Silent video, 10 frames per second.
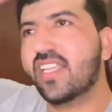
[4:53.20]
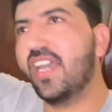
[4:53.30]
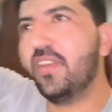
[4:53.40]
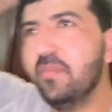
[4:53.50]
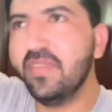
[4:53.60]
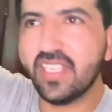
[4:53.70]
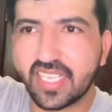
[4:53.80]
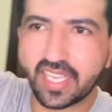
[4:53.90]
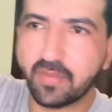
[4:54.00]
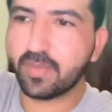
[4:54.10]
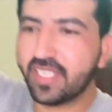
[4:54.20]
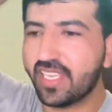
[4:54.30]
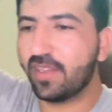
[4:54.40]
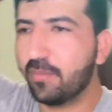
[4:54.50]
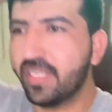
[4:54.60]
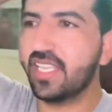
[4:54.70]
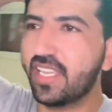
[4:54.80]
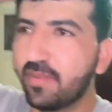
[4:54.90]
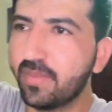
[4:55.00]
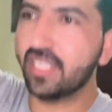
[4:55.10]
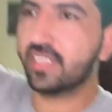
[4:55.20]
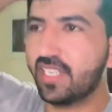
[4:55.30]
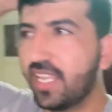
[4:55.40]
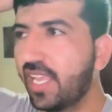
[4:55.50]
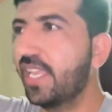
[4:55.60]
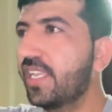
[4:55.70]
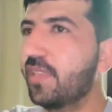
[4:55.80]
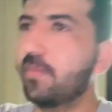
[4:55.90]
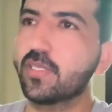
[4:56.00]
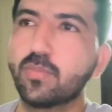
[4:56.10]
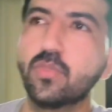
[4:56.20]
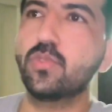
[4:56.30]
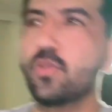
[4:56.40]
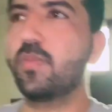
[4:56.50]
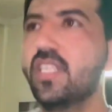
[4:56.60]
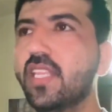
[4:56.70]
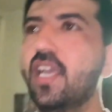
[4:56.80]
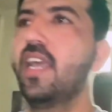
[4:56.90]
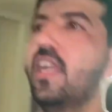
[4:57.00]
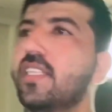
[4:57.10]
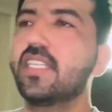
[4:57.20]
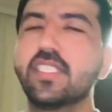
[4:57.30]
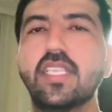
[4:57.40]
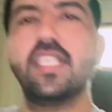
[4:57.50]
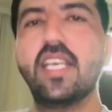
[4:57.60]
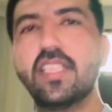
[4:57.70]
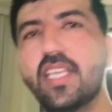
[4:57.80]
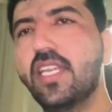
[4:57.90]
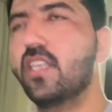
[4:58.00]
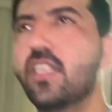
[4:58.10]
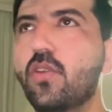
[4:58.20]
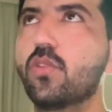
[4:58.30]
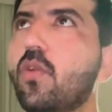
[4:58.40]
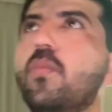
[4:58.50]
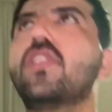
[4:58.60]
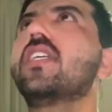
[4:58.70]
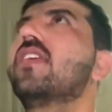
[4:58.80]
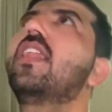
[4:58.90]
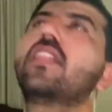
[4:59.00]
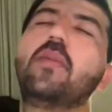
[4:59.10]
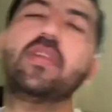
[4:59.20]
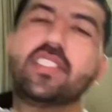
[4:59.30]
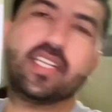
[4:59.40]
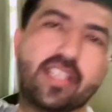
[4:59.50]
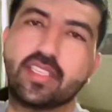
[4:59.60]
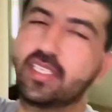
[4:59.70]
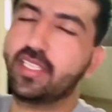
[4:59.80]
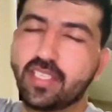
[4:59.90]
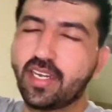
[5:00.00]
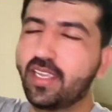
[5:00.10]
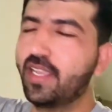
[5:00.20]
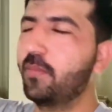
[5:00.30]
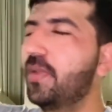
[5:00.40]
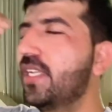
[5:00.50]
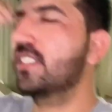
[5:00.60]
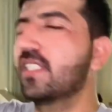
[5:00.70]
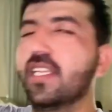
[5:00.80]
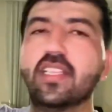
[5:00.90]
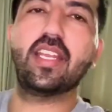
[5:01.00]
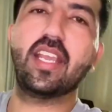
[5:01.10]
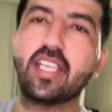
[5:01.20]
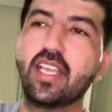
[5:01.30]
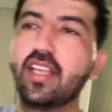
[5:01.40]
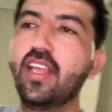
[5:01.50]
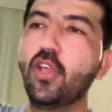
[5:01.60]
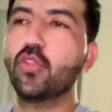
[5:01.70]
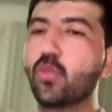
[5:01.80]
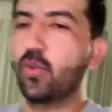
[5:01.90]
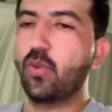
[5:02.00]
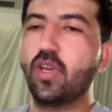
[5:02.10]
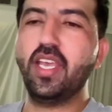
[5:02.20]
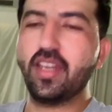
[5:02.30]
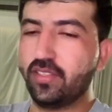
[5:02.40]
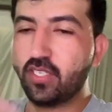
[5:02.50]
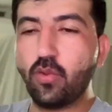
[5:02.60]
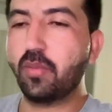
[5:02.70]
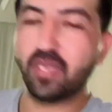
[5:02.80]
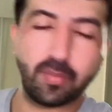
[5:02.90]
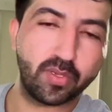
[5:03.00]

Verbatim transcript: गर्मी गर्मी गर्मी गर्मी इतना है कि बस पूछो मत जैसे ही अंदर एंटर होता हूँ मुझे ऐसा लगता है मैं जन्नत के अंदर आ गया बेस्ट के अंदर आ गया तो खैर चलो अभी आप